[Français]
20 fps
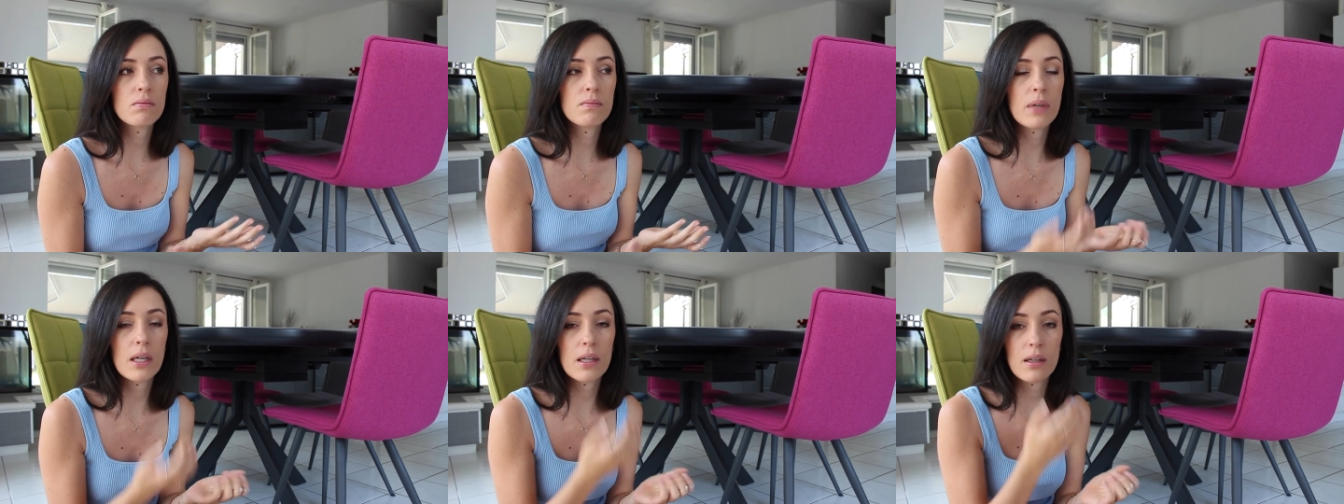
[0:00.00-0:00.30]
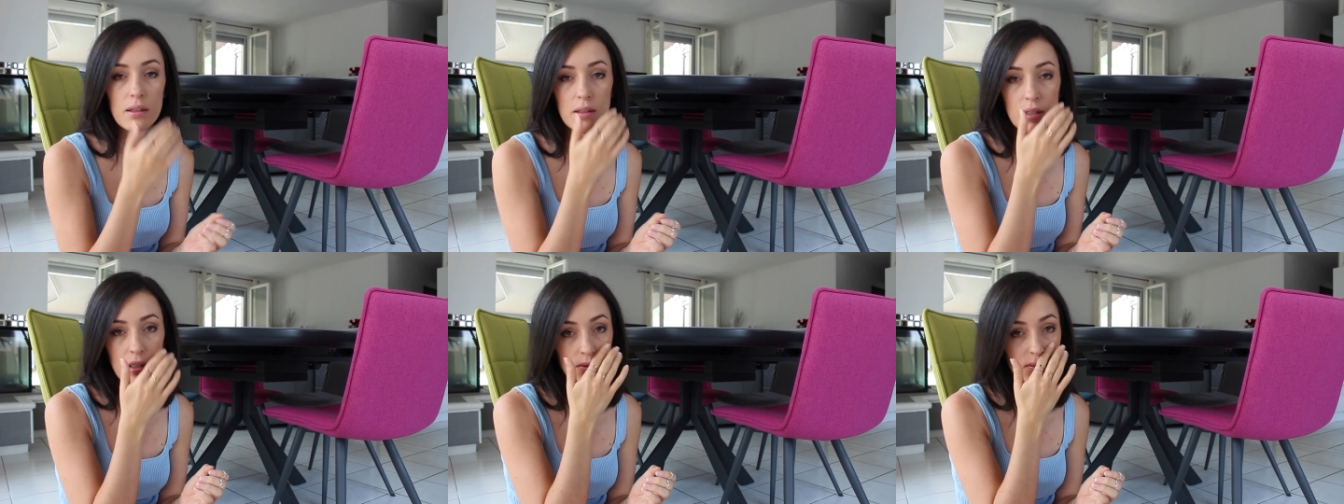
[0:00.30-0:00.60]
bah,
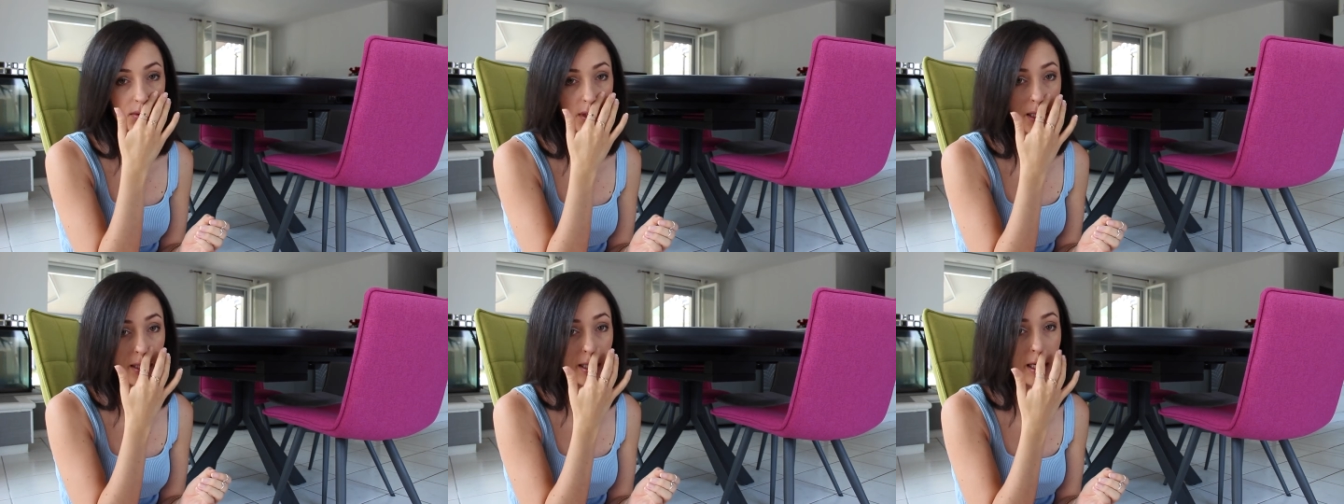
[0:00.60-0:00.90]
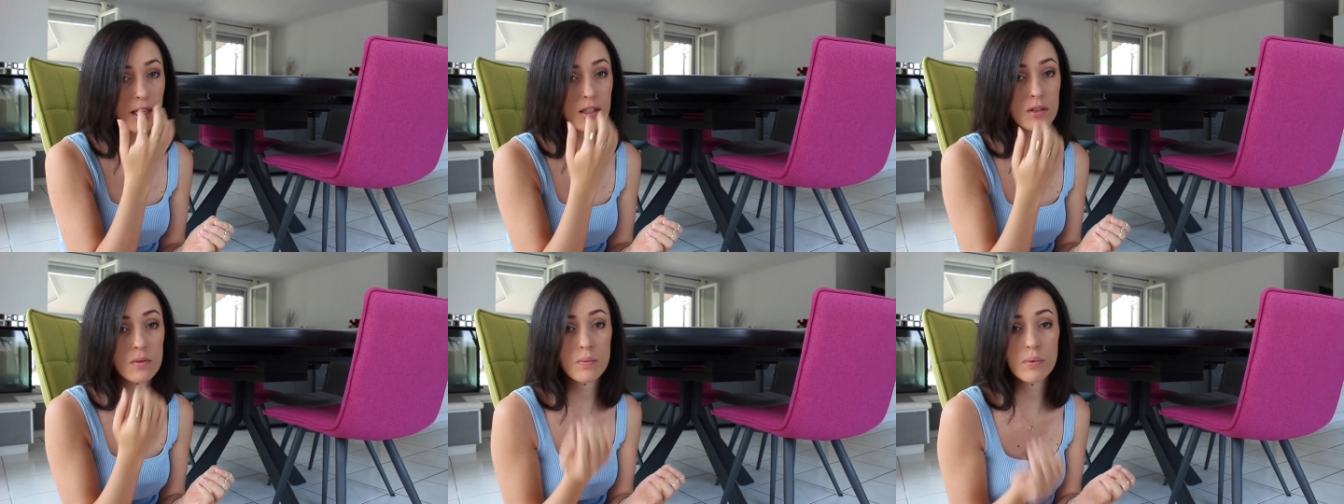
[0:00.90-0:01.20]
qui vous
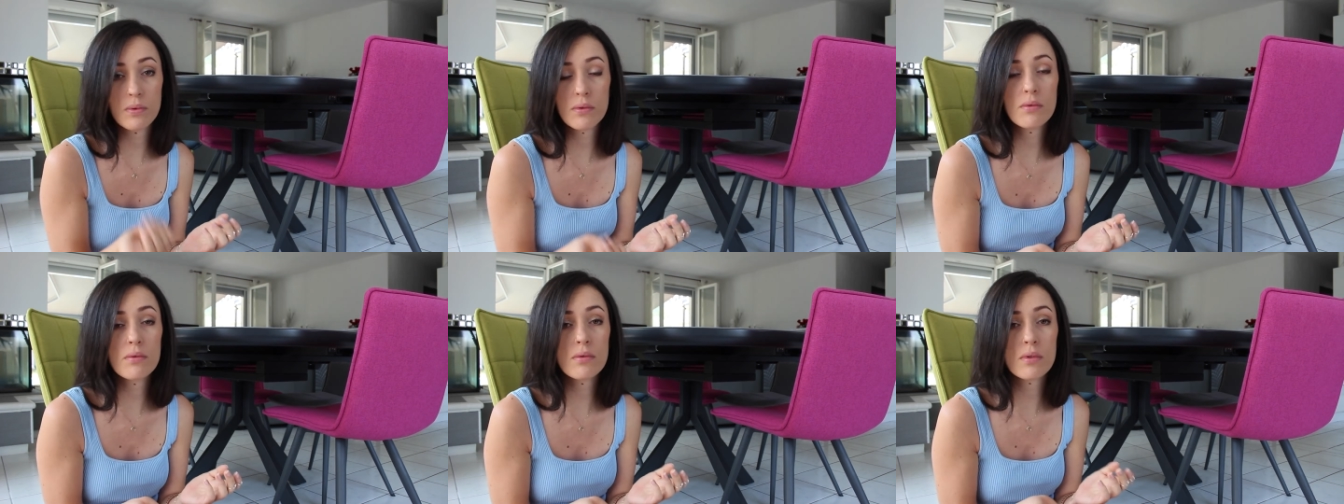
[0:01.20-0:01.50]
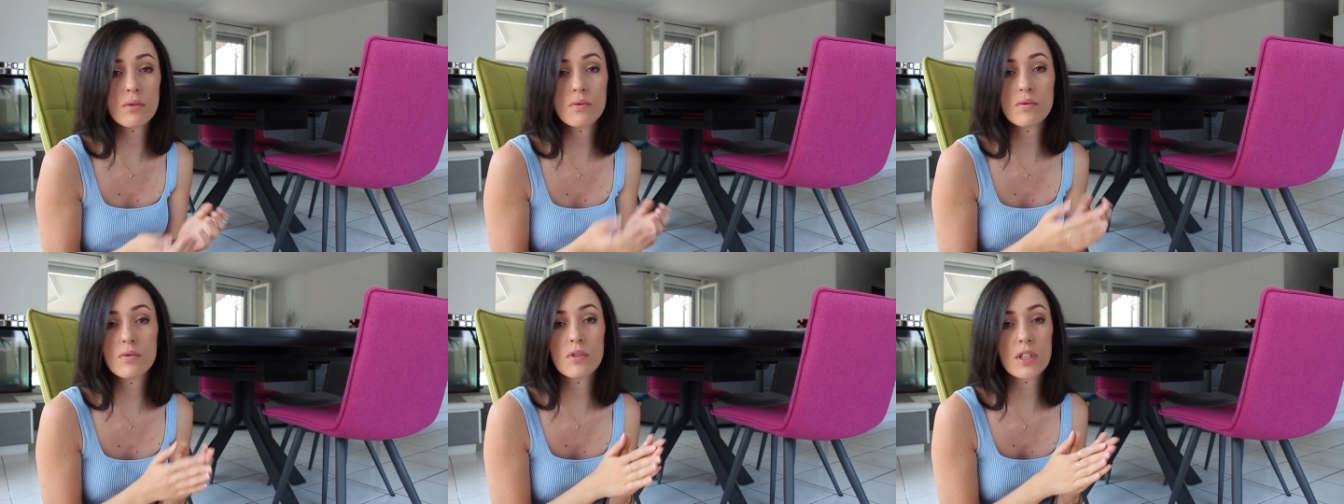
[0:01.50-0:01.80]
intéressent
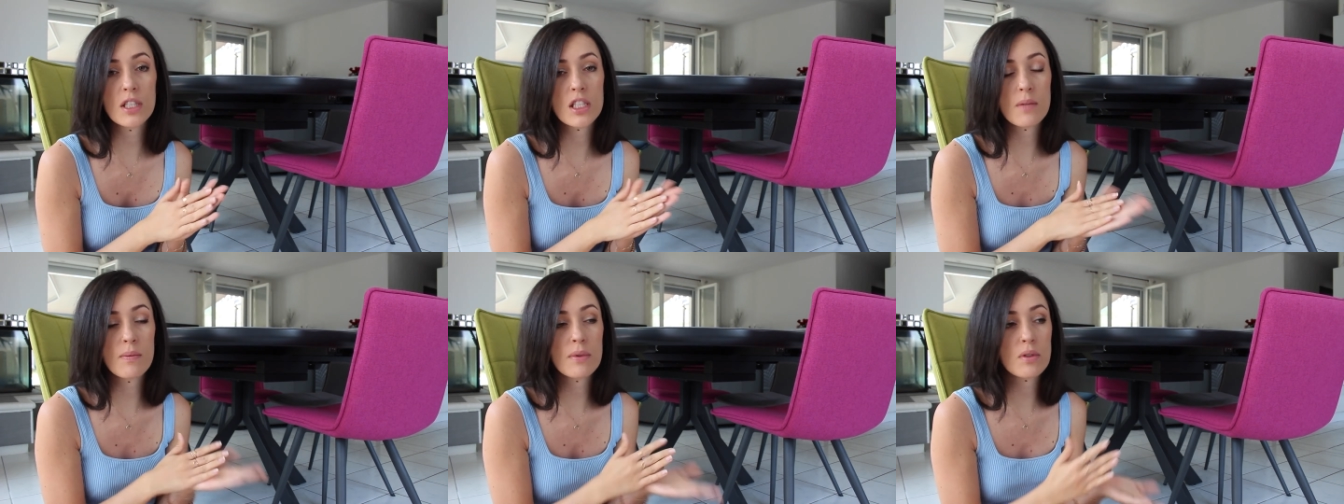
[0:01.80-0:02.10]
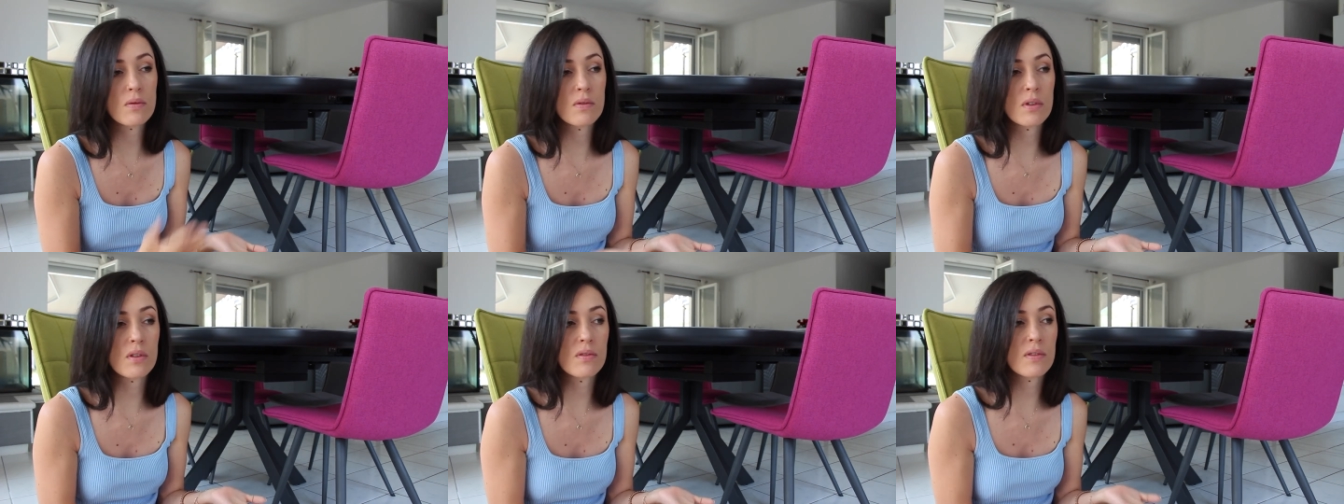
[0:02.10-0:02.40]
plus, que vous voyez jamais
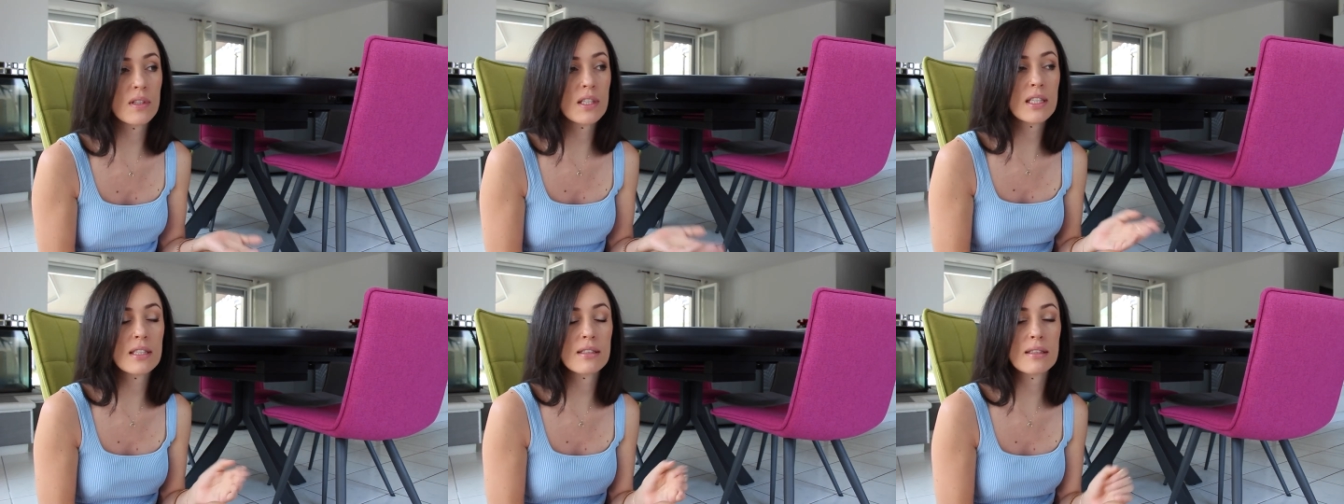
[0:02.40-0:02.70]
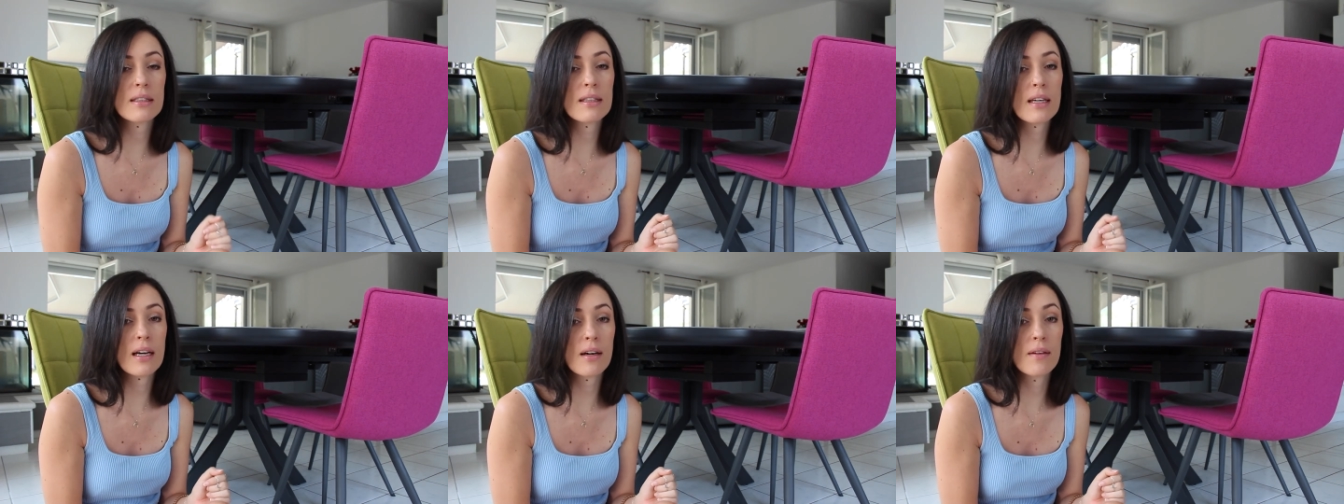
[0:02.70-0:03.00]
sur votre fil,
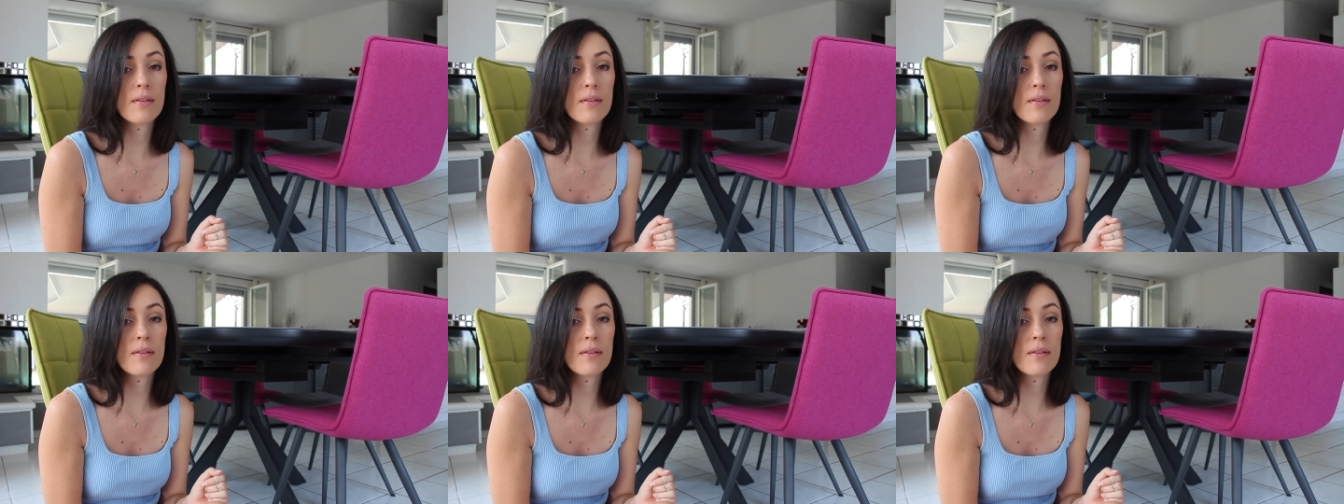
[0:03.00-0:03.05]
etc.